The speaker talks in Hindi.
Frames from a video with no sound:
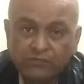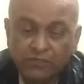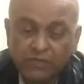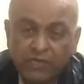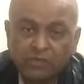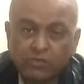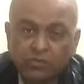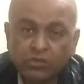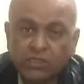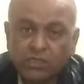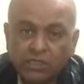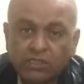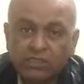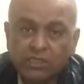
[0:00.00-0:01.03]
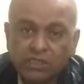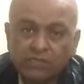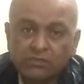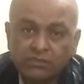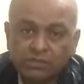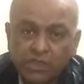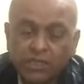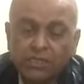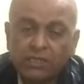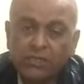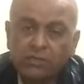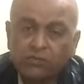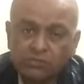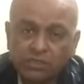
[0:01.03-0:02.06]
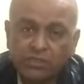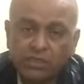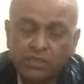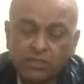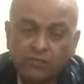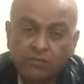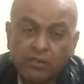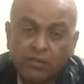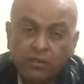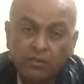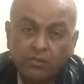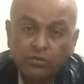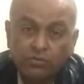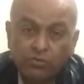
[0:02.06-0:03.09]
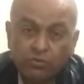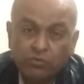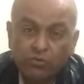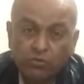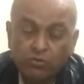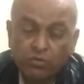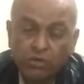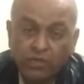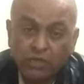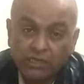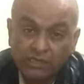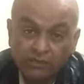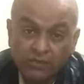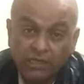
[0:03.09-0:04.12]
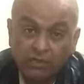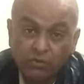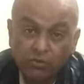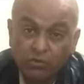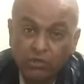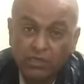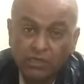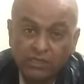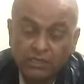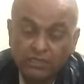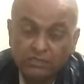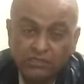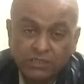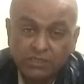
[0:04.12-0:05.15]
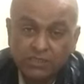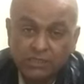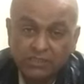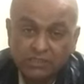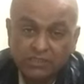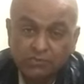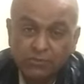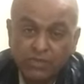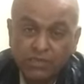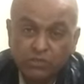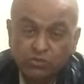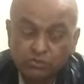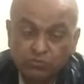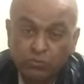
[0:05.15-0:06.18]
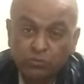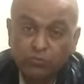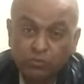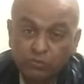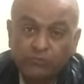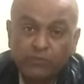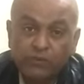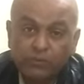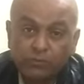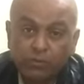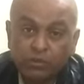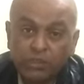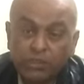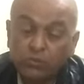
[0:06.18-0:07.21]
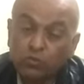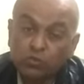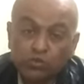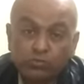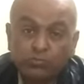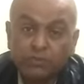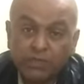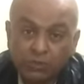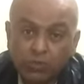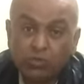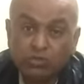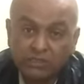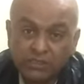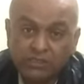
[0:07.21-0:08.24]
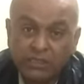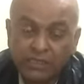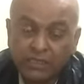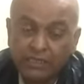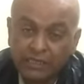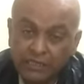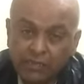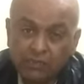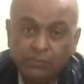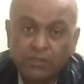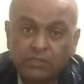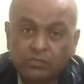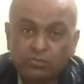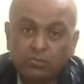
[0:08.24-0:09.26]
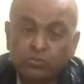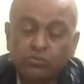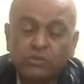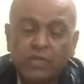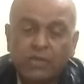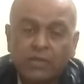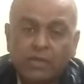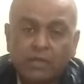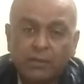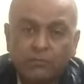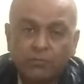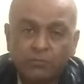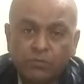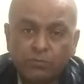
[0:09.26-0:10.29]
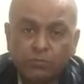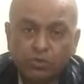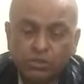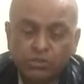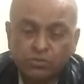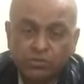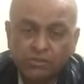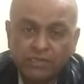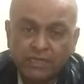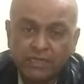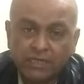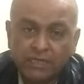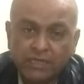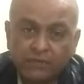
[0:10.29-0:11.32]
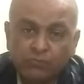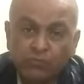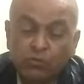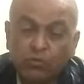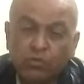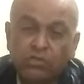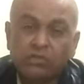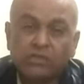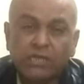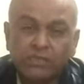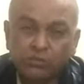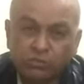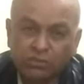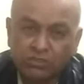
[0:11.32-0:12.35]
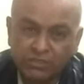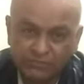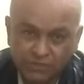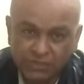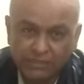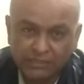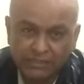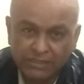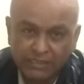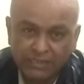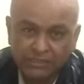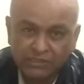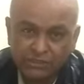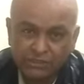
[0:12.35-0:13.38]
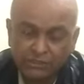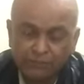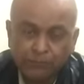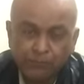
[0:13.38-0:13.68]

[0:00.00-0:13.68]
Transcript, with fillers: फ़िलहाल तो टेलर था चला गया गुजर गया जो आगे का होगा अगर इस तरह का आज़ादी मार्च तो वो पूरी फिल्म होगी उसमें हो सकता है एक बात दूसरा आप मुझे जो नज़र आ रहा है वो इतिहादियों की तरफ से नज़र आ रहा है सीन